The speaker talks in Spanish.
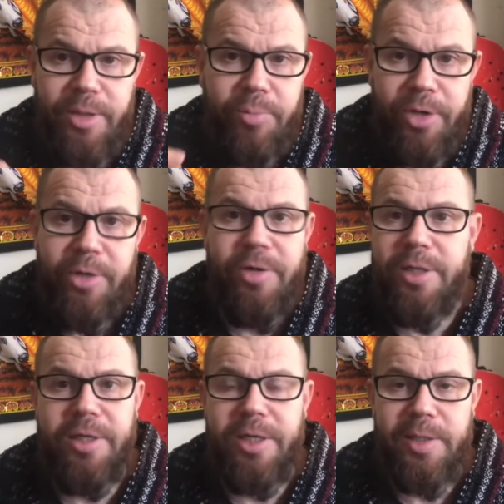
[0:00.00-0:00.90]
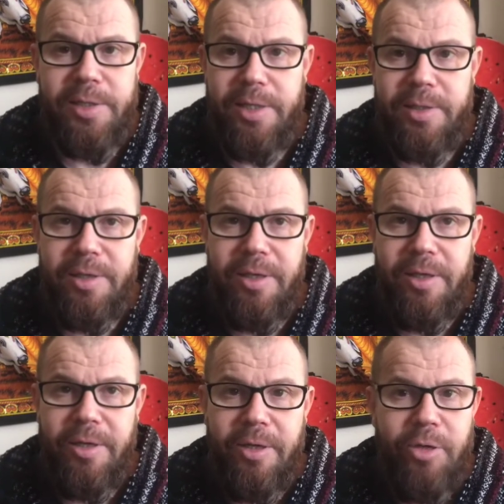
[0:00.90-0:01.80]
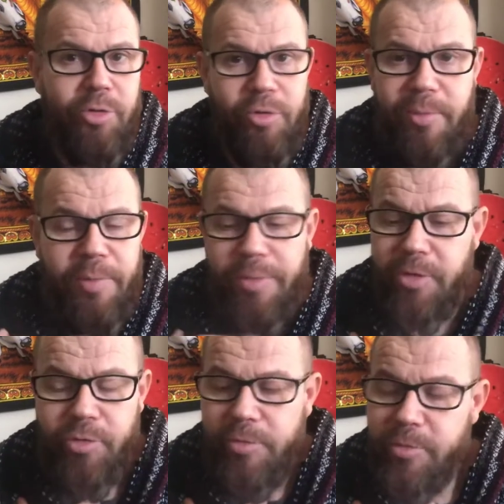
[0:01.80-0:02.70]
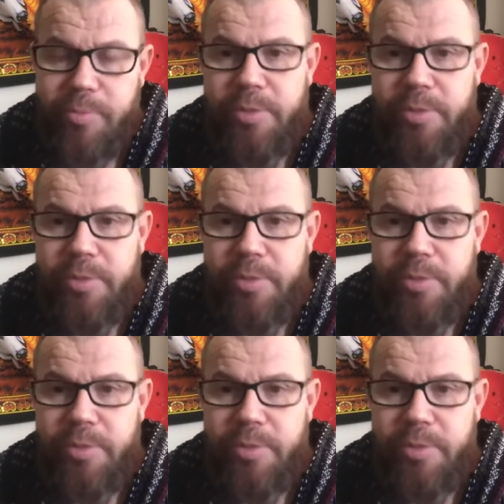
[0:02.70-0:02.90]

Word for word: tipo que no le interesas. Yo, me, yo